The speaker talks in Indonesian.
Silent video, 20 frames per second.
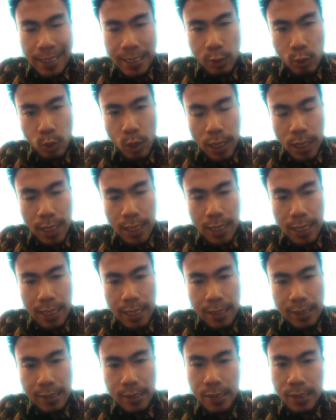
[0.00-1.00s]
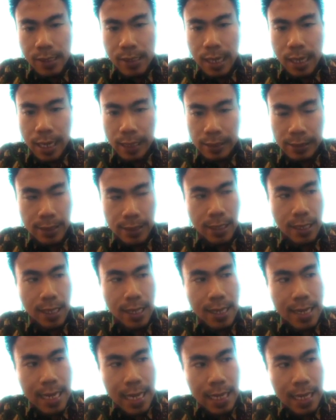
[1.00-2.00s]
Itu adalah
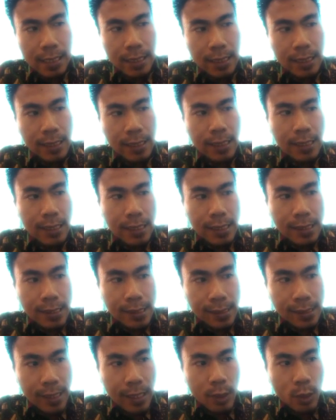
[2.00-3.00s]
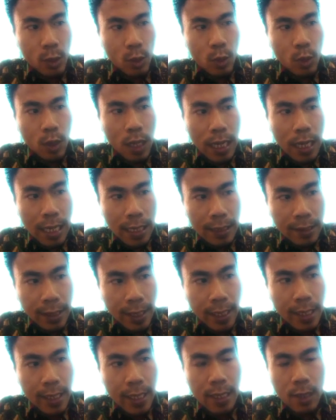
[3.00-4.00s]
ajaran dari Santo
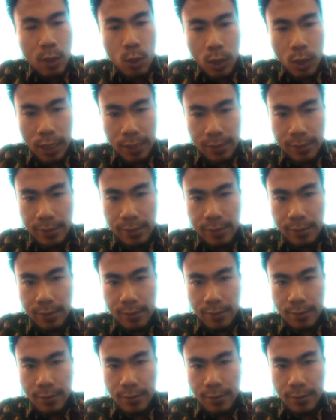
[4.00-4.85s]
Goras